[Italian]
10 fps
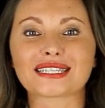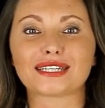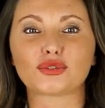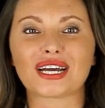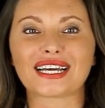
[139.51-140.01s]

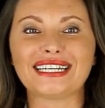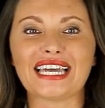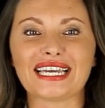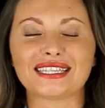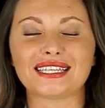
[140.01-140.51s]
cattura
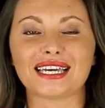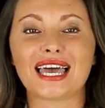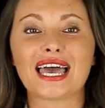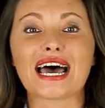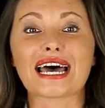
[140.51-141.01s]
clienti,
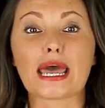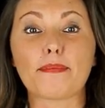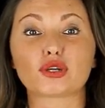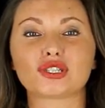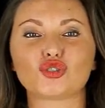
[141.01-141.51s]

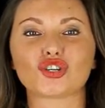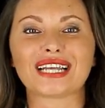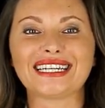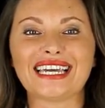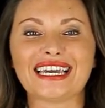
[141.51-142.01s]
report
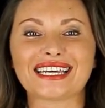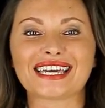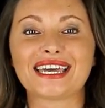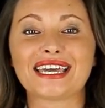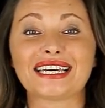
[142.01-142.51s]
giornalieri,